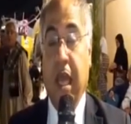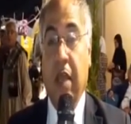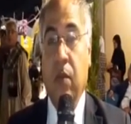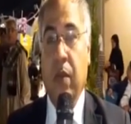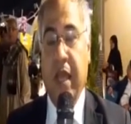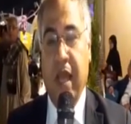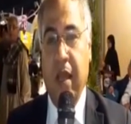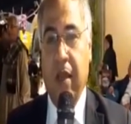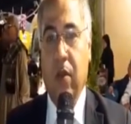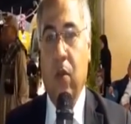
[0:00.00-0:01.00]
دي كانت
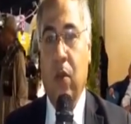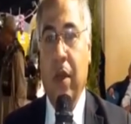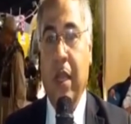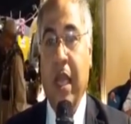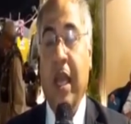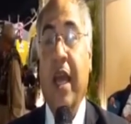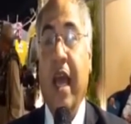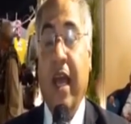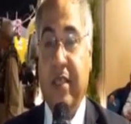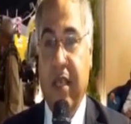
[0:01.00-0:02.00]
بدايه واللي
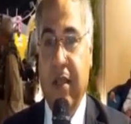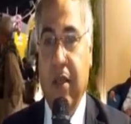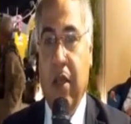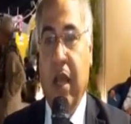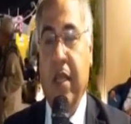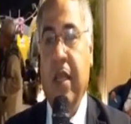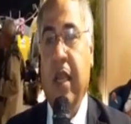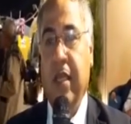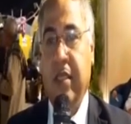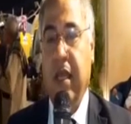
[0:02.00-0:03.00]
جاي احسن
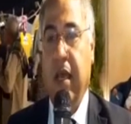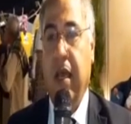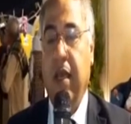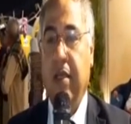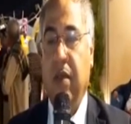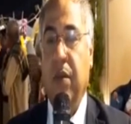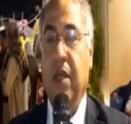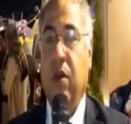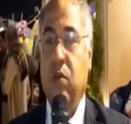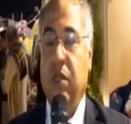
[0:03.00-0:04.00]
عندنا لسه
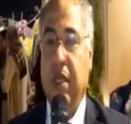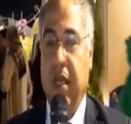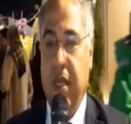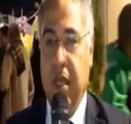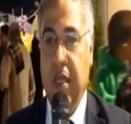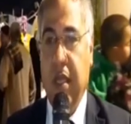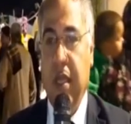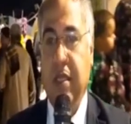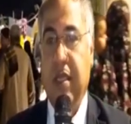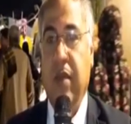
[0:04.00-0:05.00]
70 آه، عروسه تاني
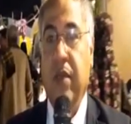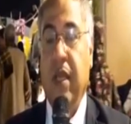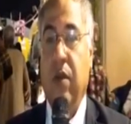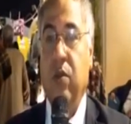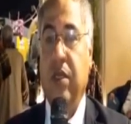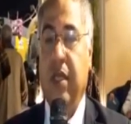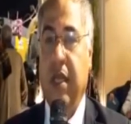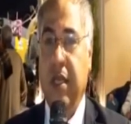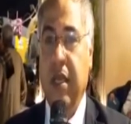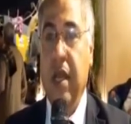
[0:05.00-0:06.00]
عندنا لسه 100 عروسه
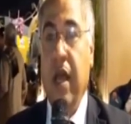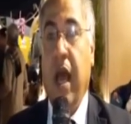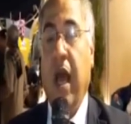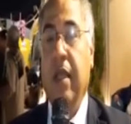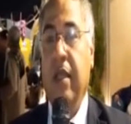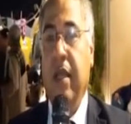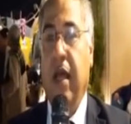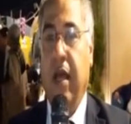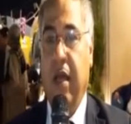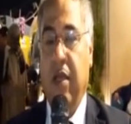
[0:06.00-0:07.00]
تاني
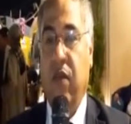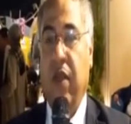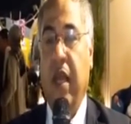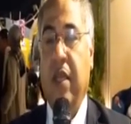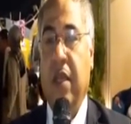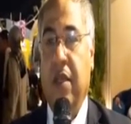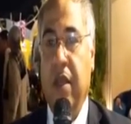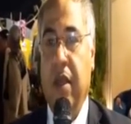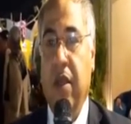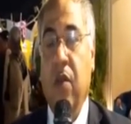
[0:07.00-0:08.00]
عندنا احتفاليات
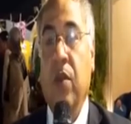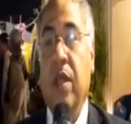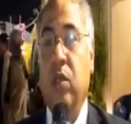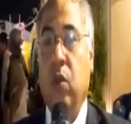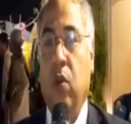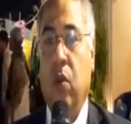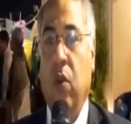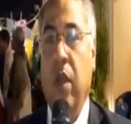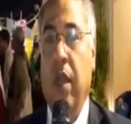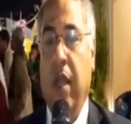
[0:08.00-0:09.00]
كتير بنشكر
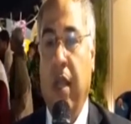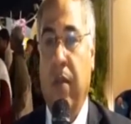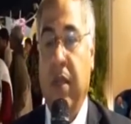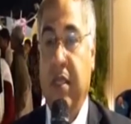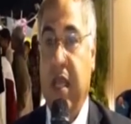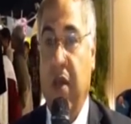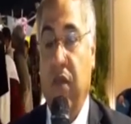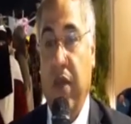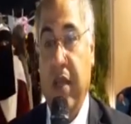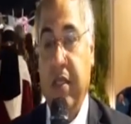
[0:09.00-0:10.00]
كل من
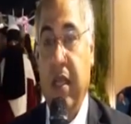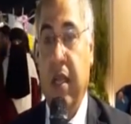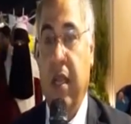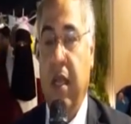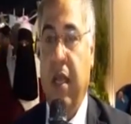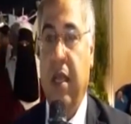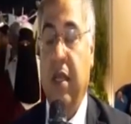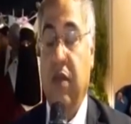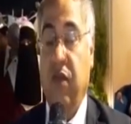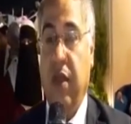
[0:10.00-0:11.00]
ساهم في هذا
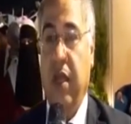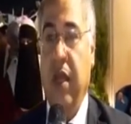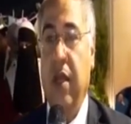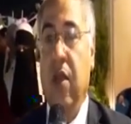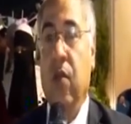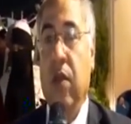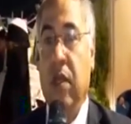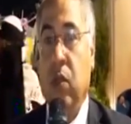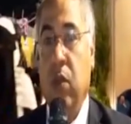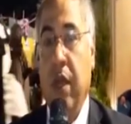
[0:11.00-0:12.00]
الاحتفاليه
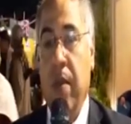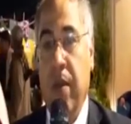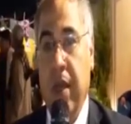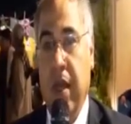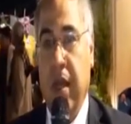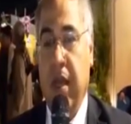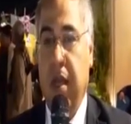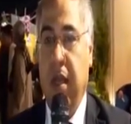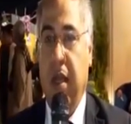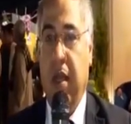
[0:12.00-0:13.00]
بنشكر الجمعيه
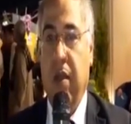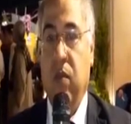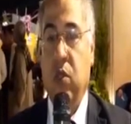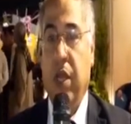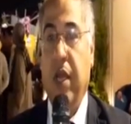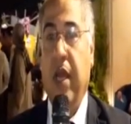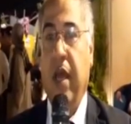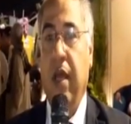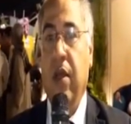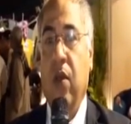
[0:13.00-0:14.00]

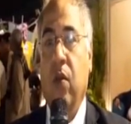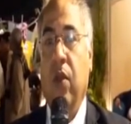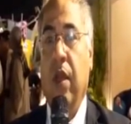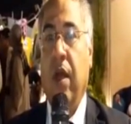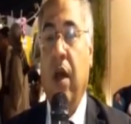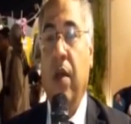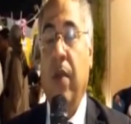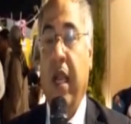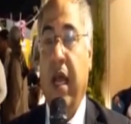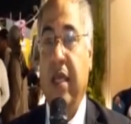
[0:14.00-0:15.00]
المشاركه
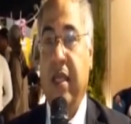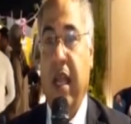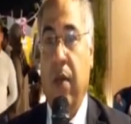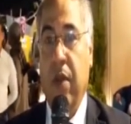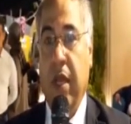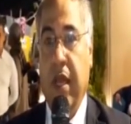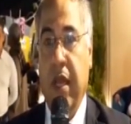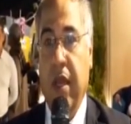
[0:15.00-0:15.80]
والقائمه على هذا العمل